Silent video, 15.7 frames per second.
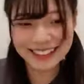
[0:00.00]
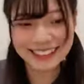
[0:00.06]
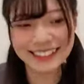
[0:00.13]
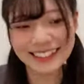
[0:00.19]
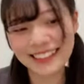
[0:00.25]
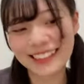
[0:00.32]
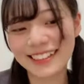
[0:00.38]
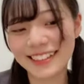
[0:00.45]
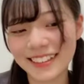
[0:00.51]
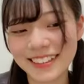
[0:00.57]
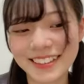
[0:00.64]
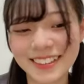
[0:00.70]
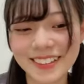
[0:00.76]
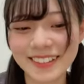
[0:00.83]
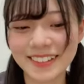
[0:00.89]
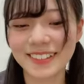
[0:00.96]
好きなんで
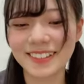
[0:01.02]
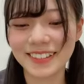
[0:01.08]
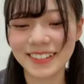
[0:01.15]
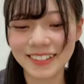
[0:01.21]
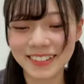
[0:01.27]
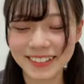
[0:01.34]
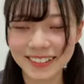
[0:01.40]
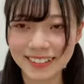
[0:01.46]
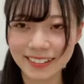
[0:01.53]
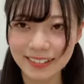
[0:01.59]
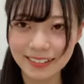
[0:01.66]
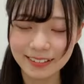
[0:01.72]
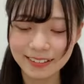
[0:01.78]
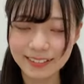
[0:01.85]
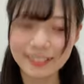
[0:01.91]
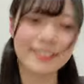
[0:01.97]
すよこの曲
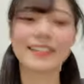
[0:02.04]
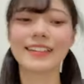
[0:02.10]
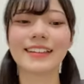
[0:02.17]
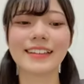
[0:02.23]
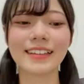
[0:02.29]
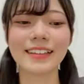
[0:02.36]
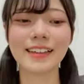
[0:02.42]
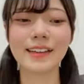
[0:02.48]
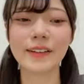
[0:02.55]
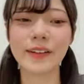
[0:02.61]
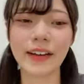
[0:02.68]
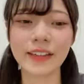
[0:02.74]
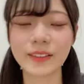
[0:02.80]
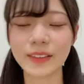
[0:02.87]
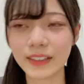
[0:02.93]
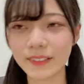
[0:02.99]

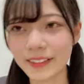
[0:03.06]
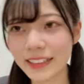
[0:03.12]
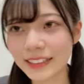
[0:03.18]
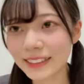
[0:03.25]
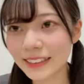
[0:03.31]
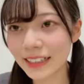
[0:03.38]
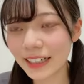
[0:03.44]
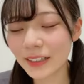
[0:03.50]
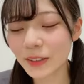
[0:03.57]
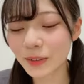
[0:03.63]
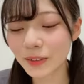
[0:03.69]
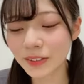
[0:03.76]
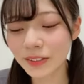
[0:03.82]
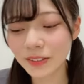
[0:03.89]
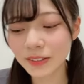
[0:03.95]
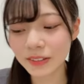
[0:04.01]
あのね私がこ
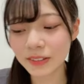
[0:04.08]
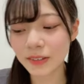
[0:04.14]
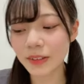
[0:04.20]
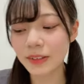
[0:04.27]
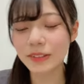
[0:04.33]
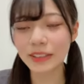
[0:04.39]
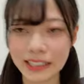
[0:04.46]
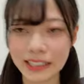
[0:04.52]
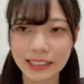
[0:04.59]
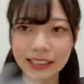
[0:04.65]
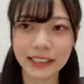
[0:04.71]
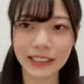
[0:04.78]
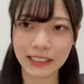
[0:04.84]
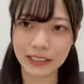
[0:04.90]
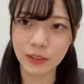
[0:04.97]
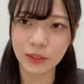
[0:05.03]
のこれ聞
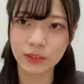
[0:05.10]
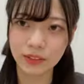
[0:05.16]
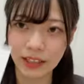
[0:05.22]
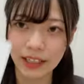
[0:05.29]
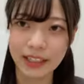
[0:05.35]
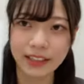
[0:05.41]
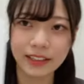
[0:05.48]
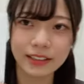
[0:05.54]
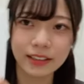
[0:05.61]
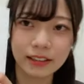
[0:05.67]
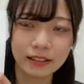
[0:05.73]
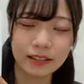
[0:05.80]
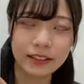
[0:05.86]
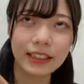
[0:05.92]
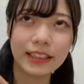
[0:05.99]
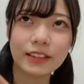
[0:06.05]
いてたのは
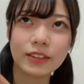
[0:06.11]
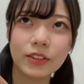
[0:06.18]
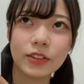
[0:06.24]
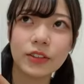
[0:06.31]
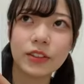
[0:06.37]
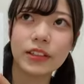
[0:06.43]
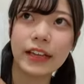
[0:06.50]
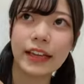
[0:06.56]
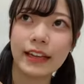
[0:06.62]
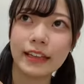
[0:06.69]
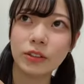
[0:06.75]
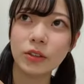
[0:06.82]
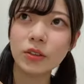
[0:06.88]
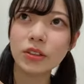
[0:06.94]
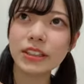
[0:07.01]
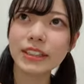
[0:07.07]
なんと、えー、
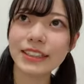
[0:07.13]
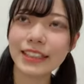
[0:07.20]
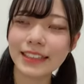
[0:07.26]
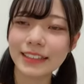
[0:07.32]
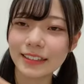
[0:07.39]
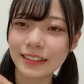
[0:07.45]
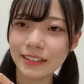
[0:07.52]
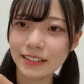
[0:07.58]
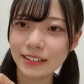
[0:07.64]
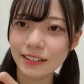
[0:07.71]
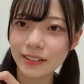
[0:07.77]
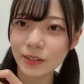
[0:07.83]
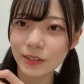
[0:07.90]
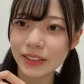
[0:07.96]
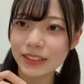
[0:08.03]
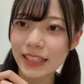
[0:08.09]
幼稚園
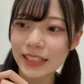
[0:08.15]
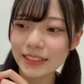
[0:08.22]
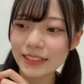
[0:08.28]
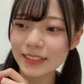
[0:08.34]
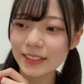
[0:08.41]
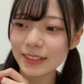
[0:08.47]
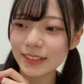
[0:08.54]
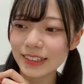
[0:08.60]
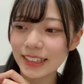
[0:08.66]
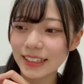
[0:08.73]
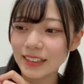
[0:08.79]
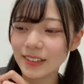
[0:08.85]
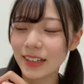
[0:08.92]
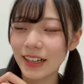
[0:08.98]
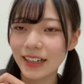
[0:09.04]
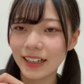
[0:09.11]
の年長さん
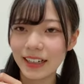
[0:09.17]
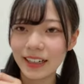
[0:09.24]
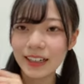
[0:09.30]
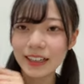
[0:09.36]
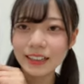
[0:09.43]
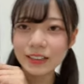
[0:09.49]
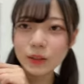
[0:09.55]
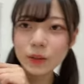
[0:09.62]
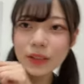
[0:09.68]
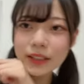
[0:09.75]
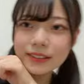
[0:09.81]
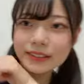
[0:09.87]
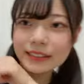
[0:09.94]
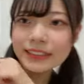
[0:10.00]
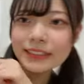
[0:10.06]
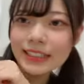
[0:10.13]
とか小学
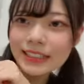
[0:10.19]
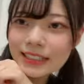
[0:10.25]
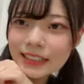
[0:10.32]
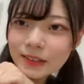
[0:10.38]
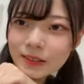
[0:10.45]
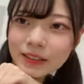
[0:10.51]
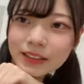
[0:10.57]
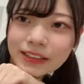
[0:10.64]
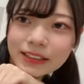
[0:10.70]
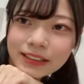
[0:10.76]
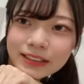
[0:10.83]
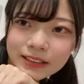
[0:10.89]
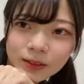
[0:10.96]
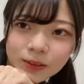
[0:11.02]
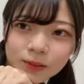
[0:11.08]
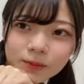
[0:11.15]
1年生とかなんで
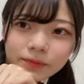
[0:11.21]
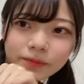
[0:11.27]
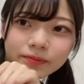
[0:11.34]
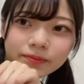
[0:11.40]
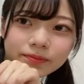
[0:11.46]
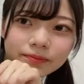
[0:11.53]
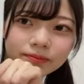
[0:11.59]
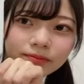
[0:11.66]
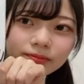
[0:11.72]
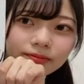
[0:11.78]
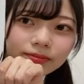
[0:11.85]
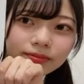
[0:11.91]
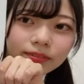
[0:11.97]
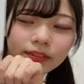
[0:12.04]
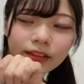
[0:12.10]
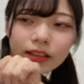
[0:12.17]
すよ
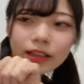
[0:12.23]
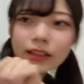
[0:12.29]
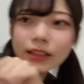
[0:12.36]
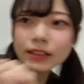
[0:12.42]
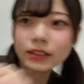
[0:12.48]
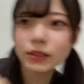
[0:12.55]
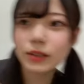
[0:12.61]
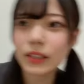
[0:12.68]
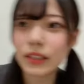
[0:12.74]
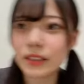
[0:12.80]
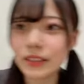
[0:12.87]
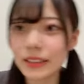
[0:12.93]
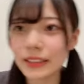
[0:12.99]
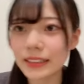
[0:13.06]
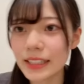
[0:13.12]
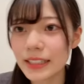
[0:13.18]
小学
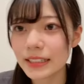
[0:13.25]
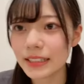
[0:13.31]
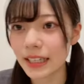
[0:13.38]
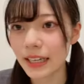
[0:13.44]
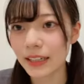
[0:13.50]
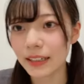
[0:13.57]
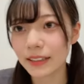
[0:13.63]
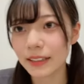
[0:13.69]
1年生